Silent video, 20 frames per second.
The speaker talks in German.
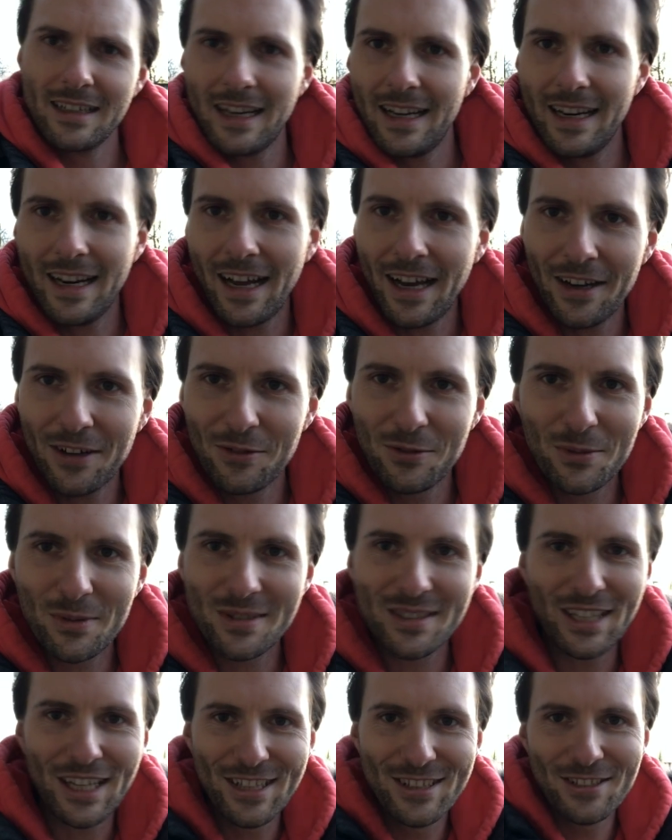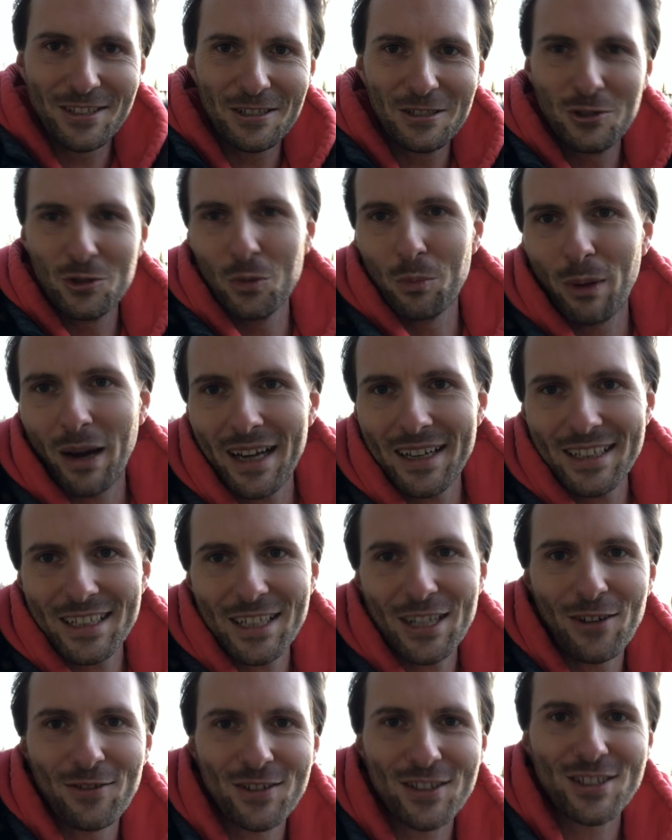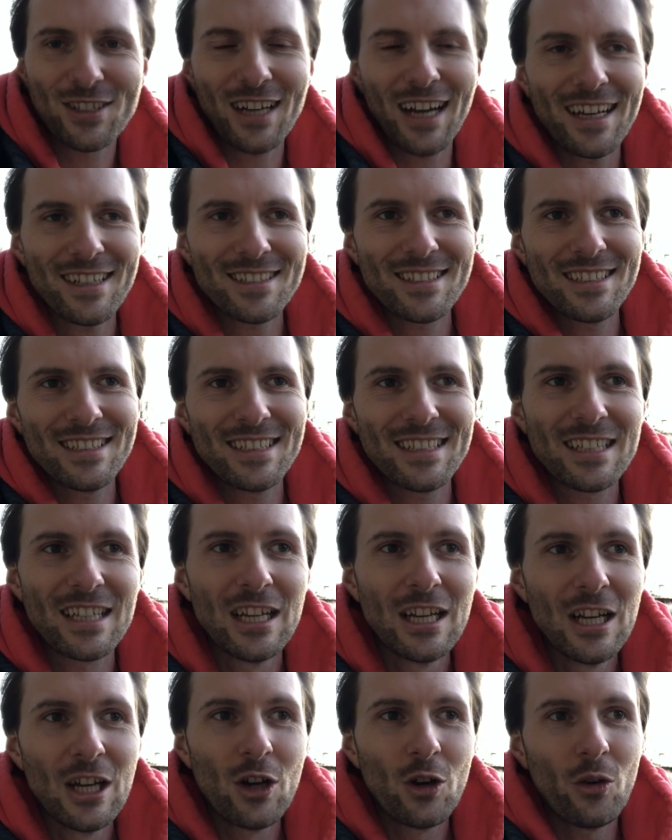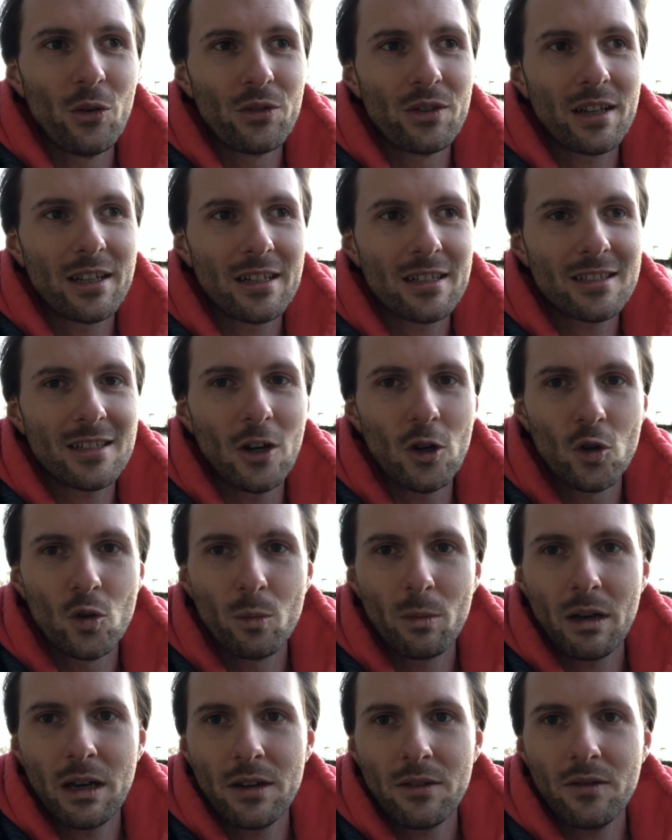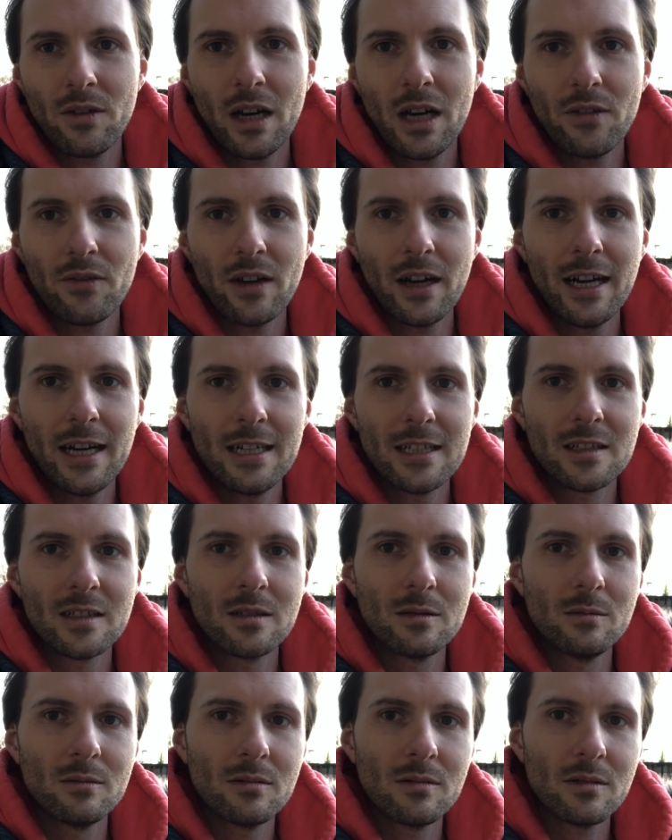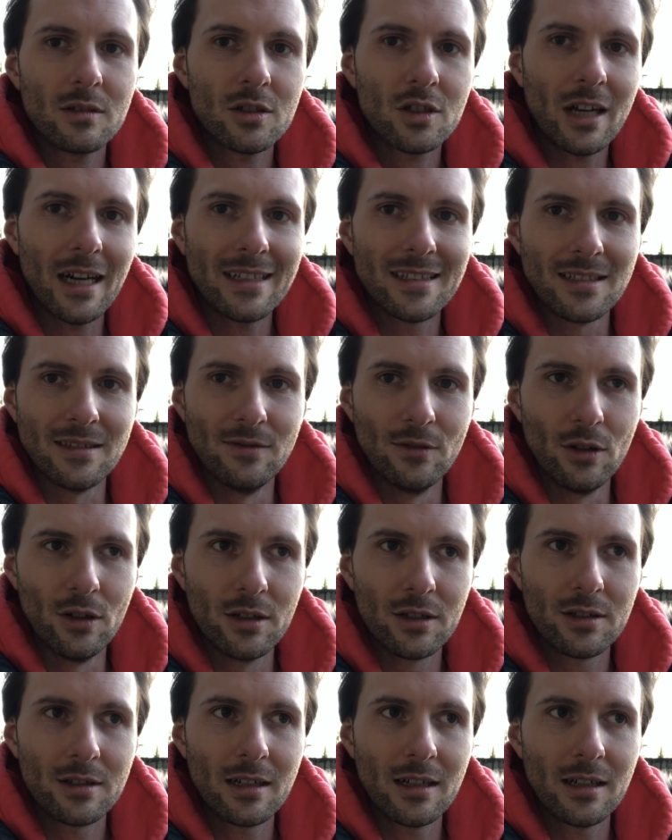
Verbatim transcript: keine Ahnung, wie man es nennen soll, zu brettig auf der Straße liegt und dann das Autobahnfahrverhalten scheiße wird.